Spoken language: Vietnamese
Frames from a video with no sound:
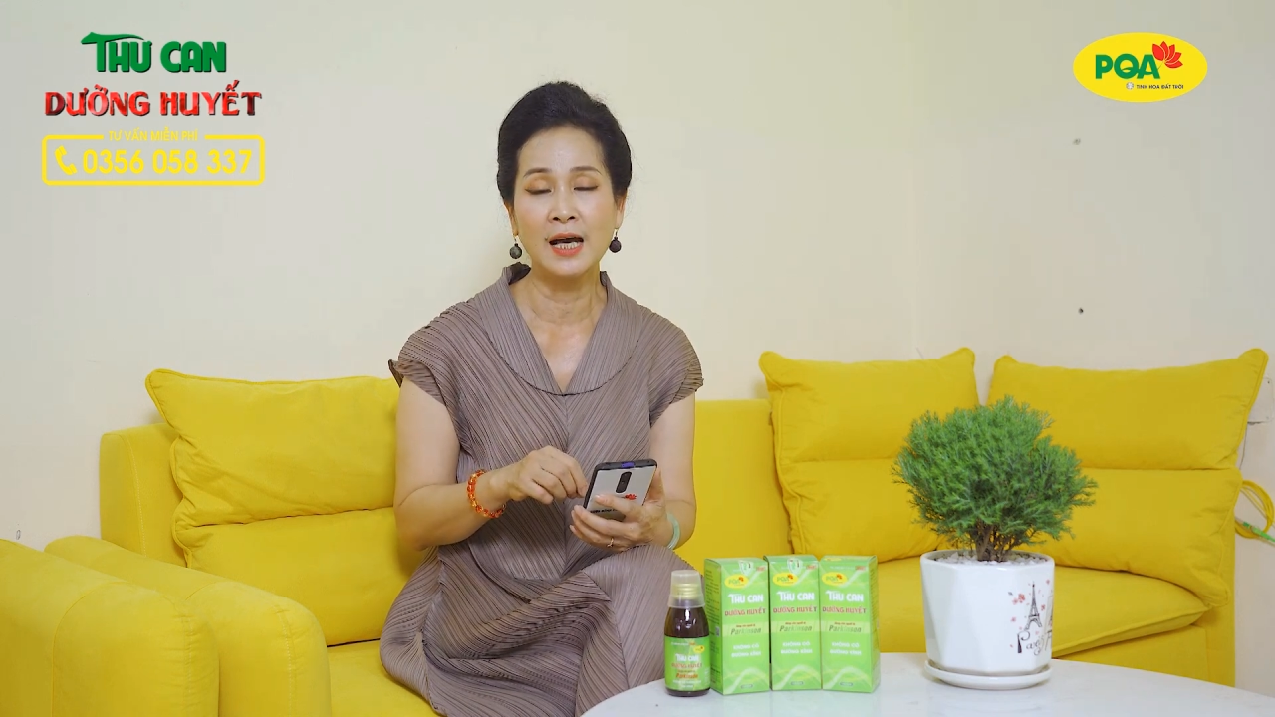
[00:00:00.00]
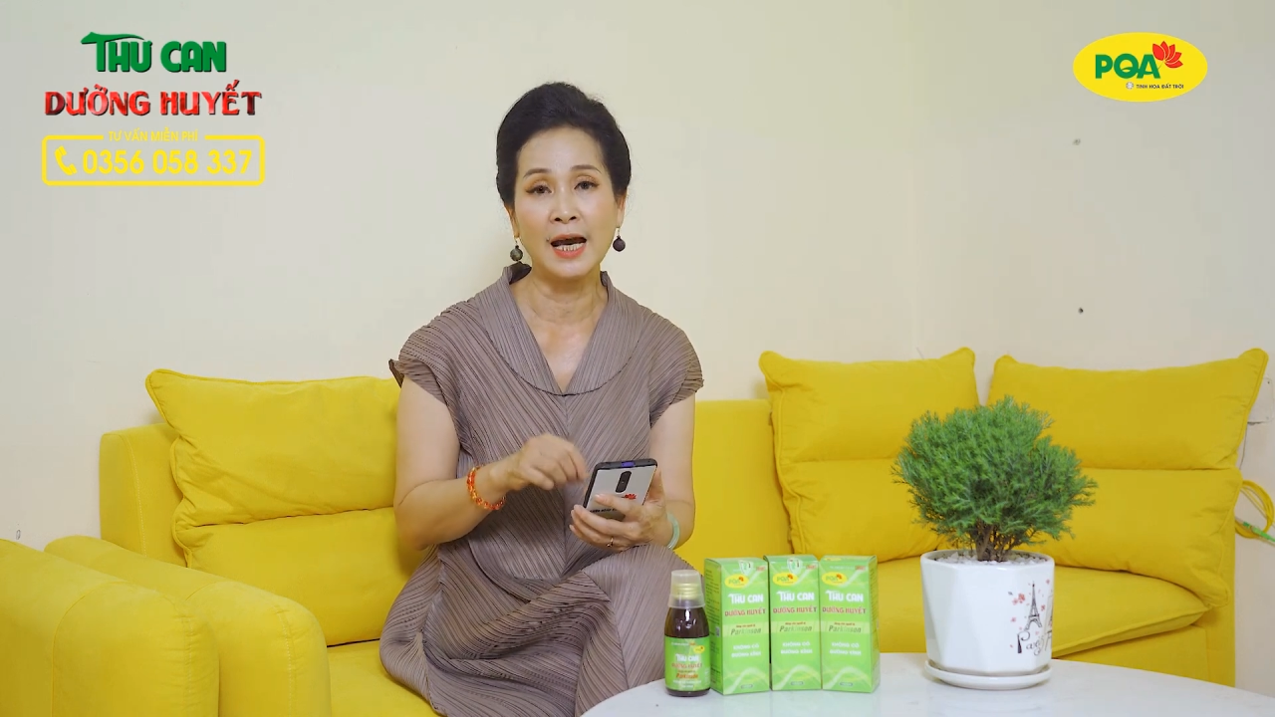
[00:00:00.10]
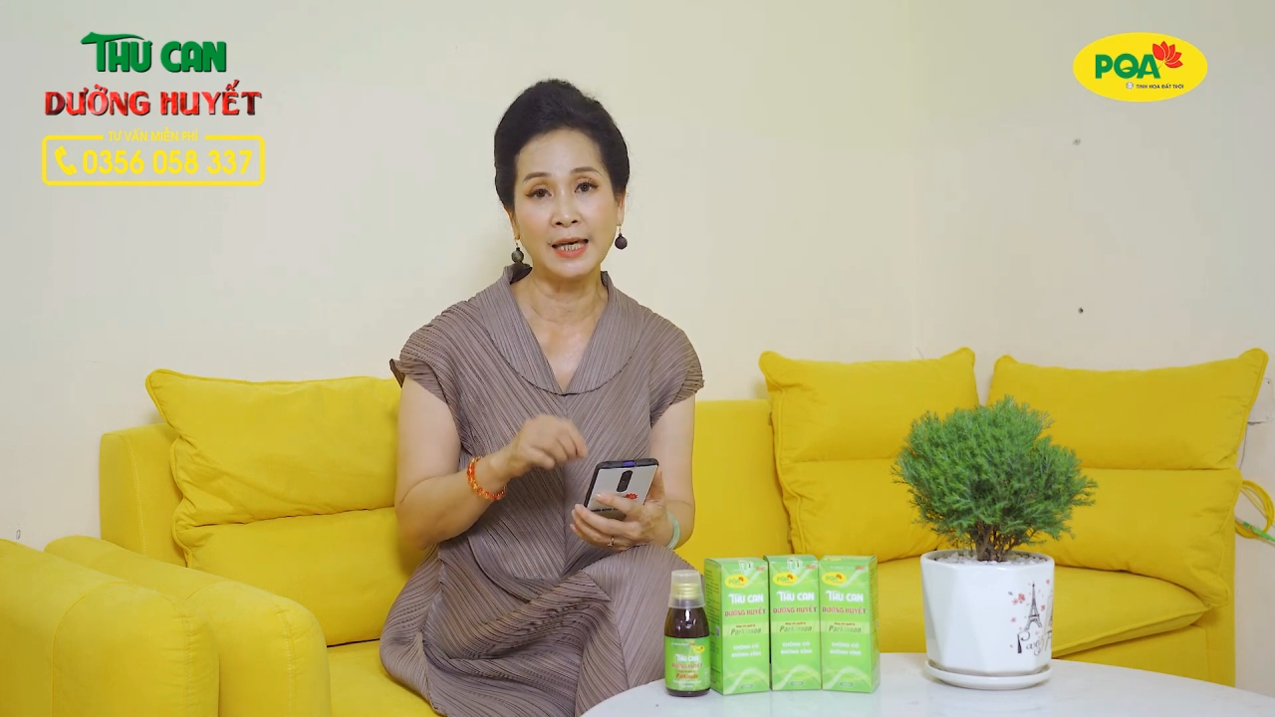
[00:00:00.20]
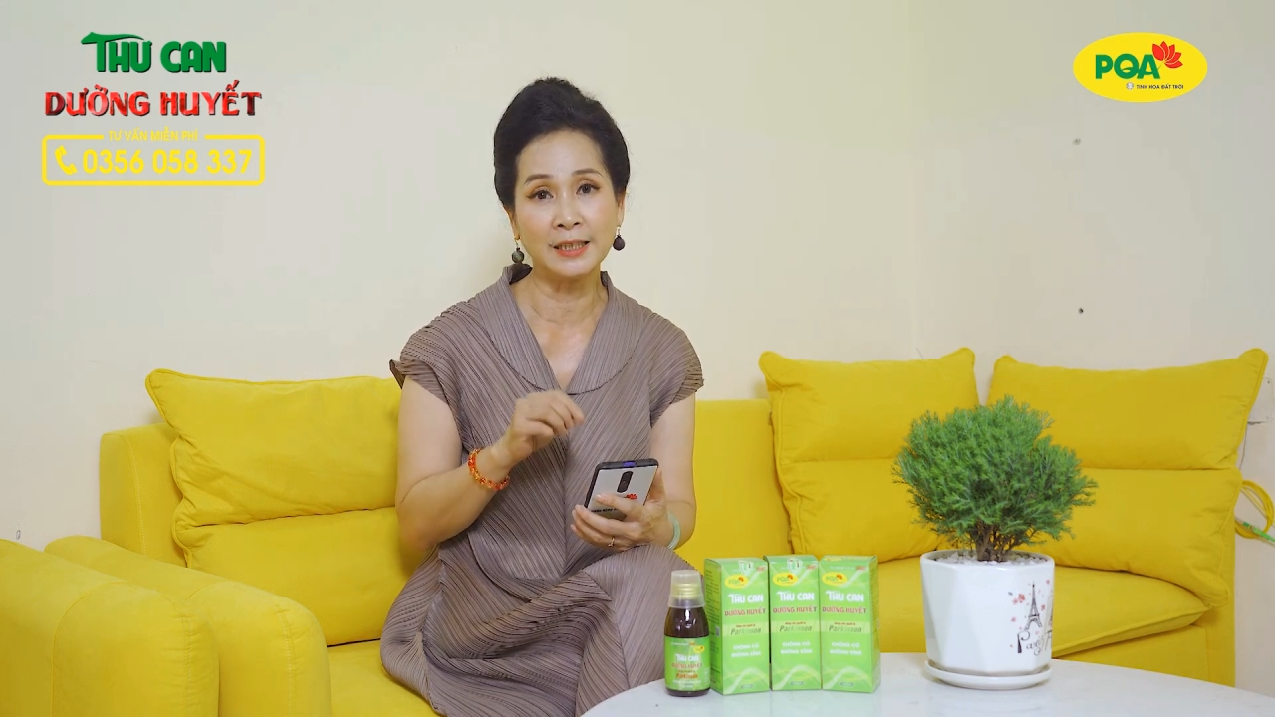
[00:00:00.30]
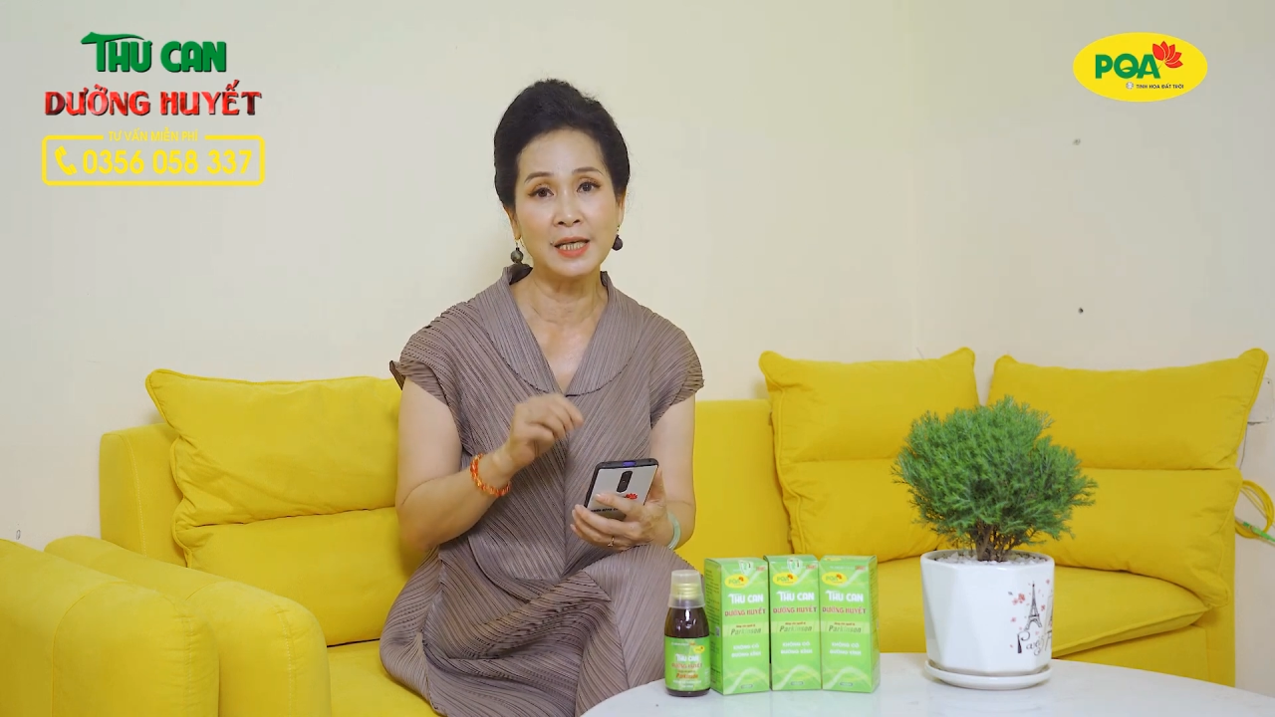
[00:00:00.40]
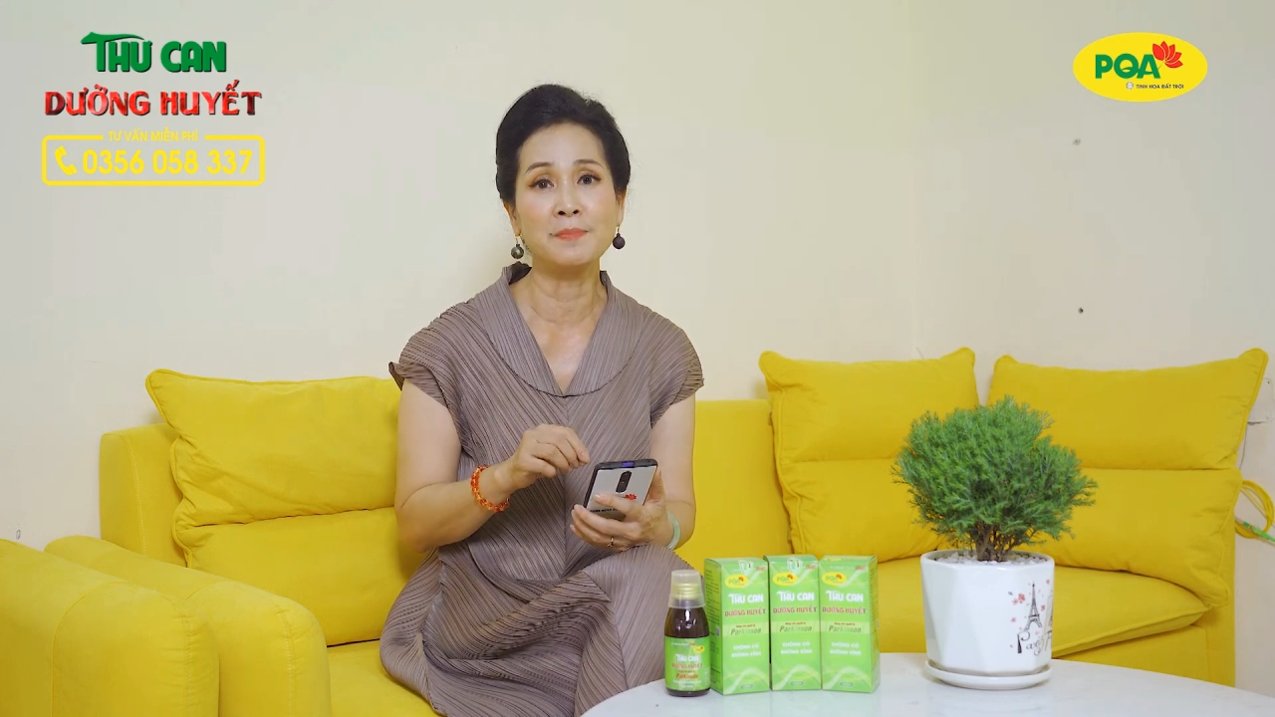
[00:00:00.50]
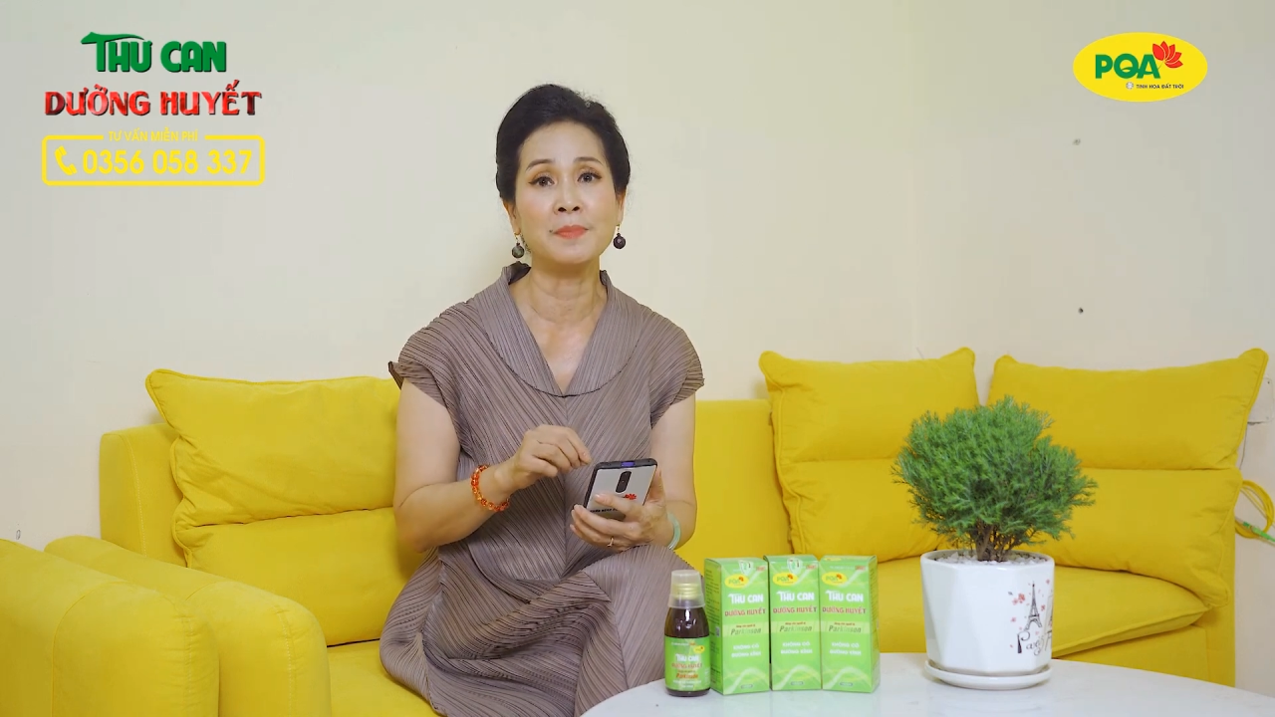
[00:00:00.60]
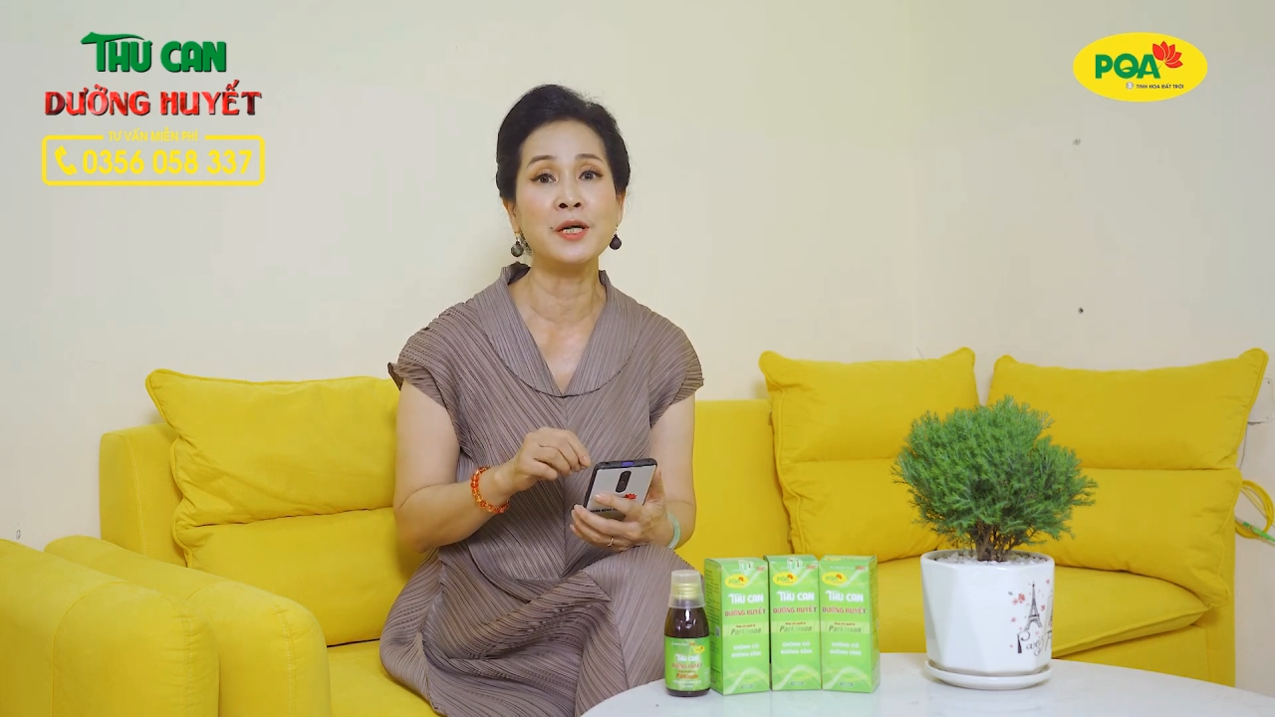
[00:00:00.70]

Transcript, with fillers: hãy tìm